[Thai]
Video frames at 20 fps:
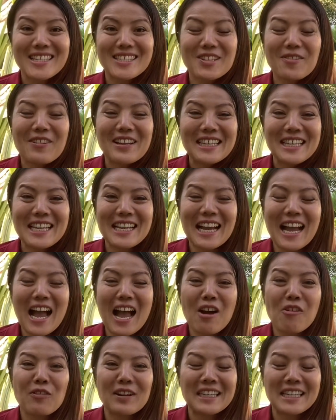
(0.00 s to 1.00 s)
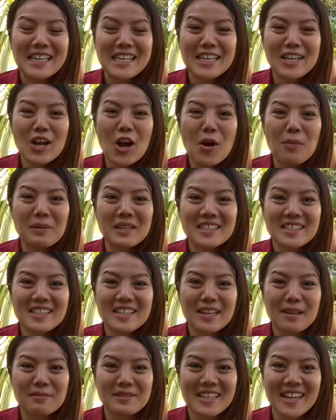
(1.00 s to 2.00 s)
สวัสดีค่ะ วันนี้ก็มาเจ
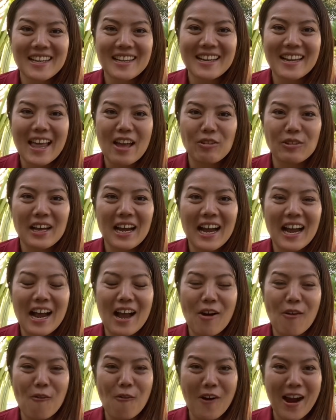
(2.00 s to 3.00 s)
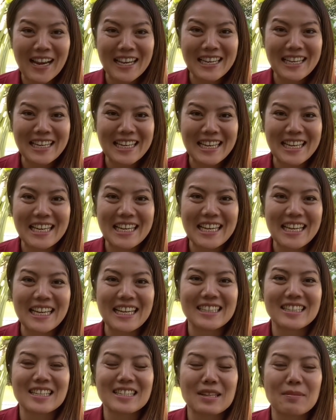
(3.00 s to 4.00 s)
อกับแจ็คแล้วนะคะ วันนี้
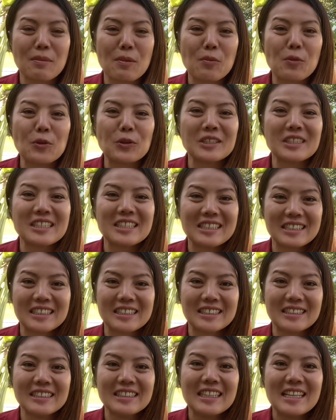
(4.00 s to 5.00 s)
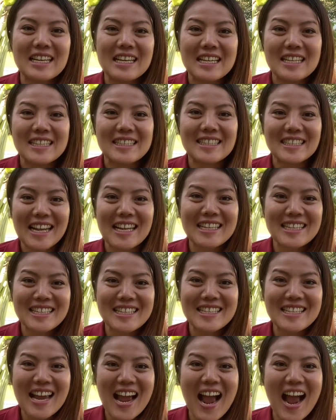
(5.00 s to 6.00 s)
แจ็คจะมาพูดถึง
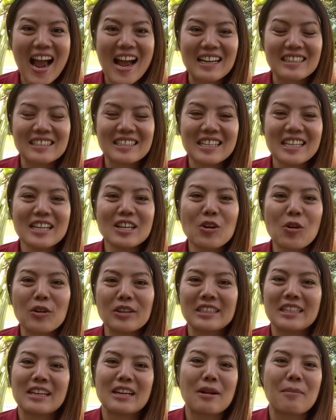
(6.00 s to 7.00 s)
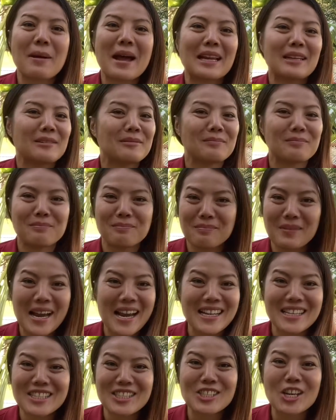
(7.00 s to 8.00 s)
7อย่างที่คนเยอรมัน
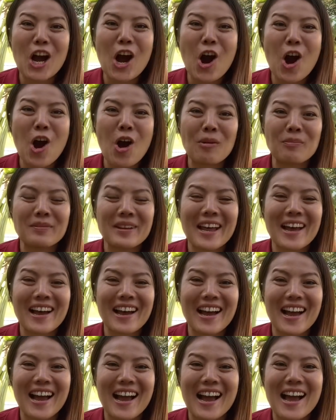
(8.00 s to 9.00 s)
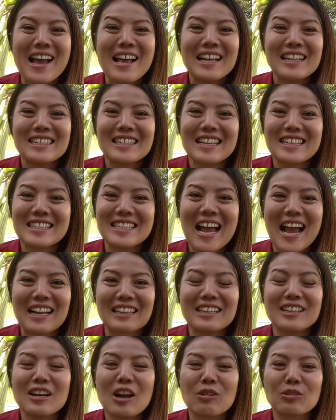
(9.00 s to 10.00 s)
ไม่ชอบนะคะ7อย่าง
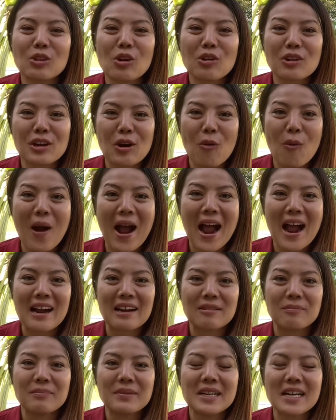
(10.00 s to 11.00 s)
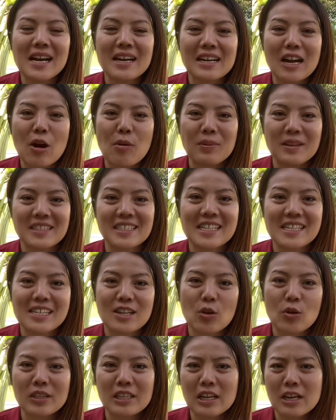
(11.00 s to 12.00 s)
ที่เราต้องระวังเมื่อเราไปเจอ
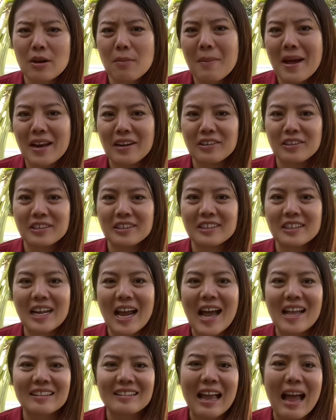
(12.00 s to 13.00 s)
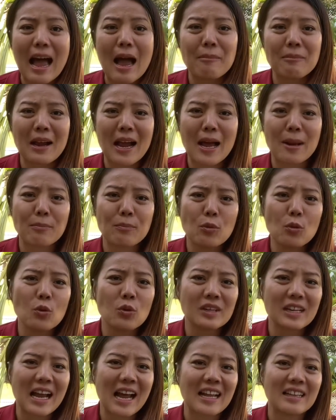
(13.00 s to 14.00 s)
คนเยอรมันหรือการถามการพู
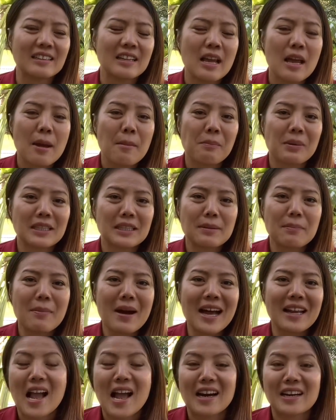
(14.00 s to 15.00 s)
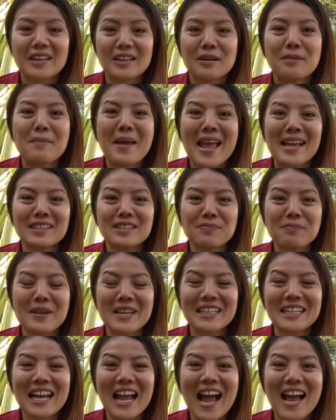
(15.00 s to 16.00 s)
ดการปฏิบัติ หรือแม้จะเป็
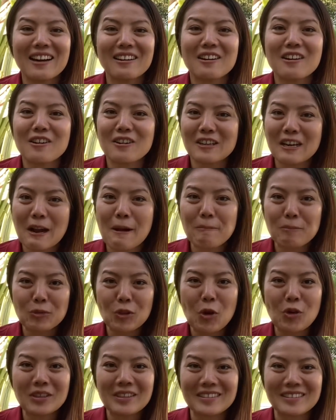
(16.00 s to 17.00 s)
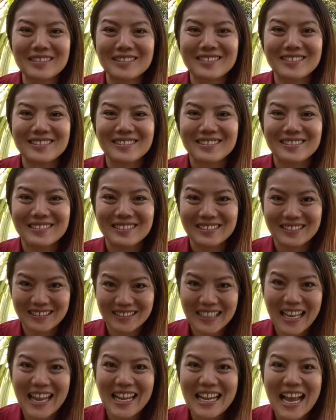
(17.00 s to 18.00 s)
นการเริ่มต้น
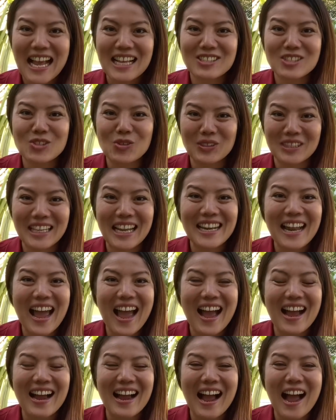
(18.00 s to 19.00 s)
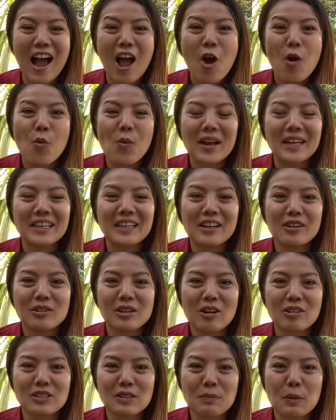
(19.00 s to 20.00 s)
ในการสนทนาค่ะ วันนี้
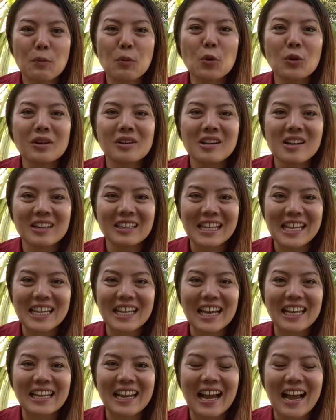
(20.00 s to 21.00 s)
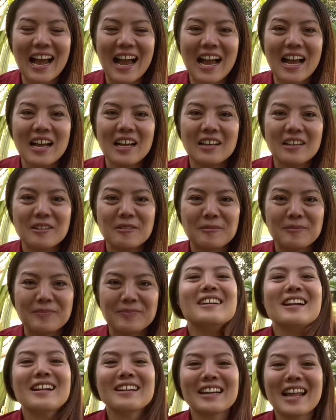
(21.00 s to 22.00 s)
เราจะมาพูดเรื่องนี้กันนะคะ
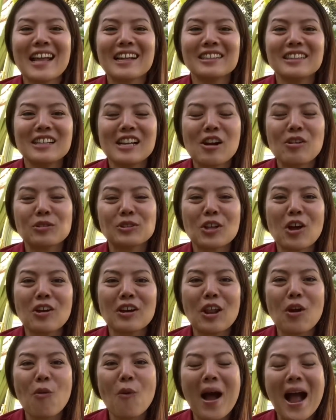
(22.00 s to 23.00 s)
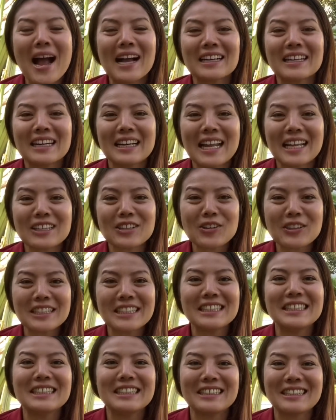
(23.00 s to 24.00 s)
เรื่องแรกที่เราต้องระวังนั่นก็
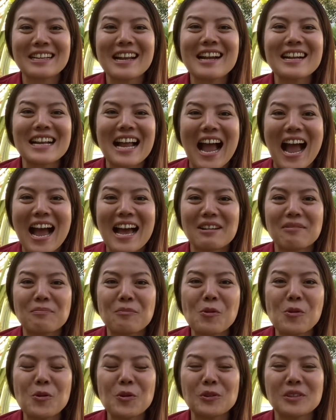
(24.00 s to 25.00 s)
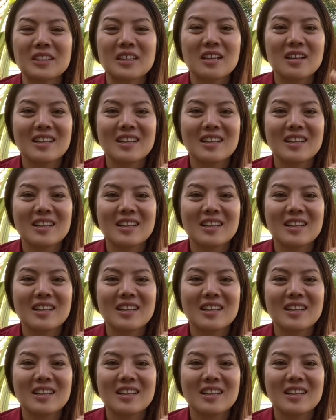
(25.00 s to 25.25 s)
คือเรื่องการพูด